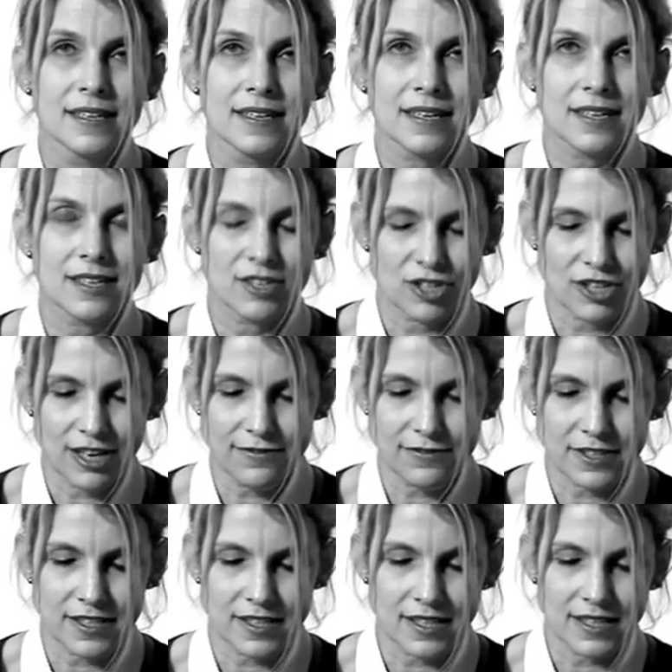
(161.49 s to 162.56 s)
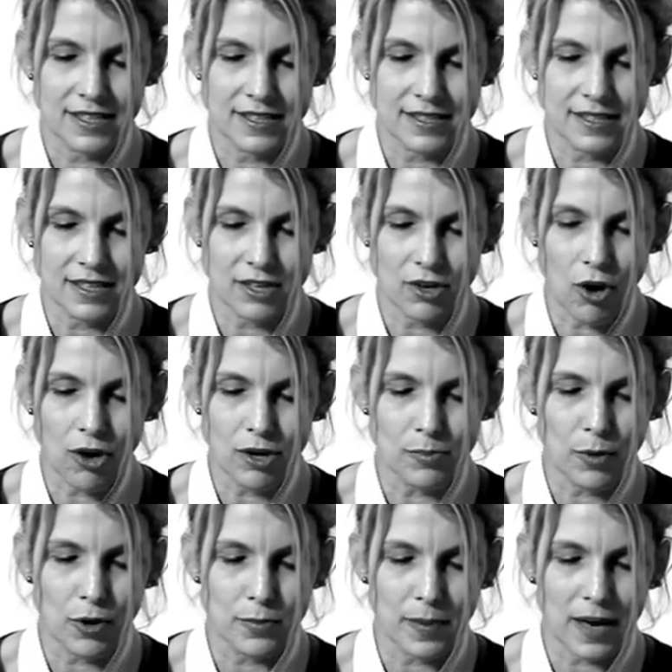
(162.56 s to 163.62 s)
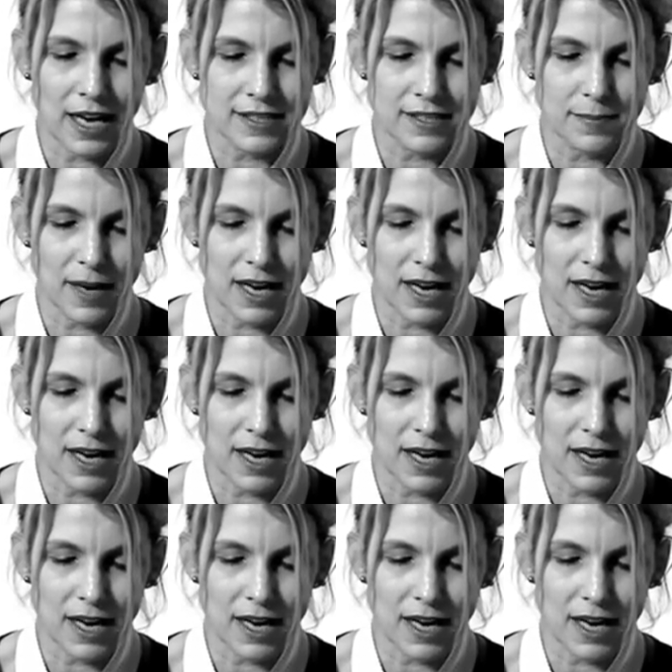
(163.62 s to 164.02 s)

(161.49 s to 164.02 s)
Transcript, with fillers: ihre Geschäftsdeals in Callboy-Bars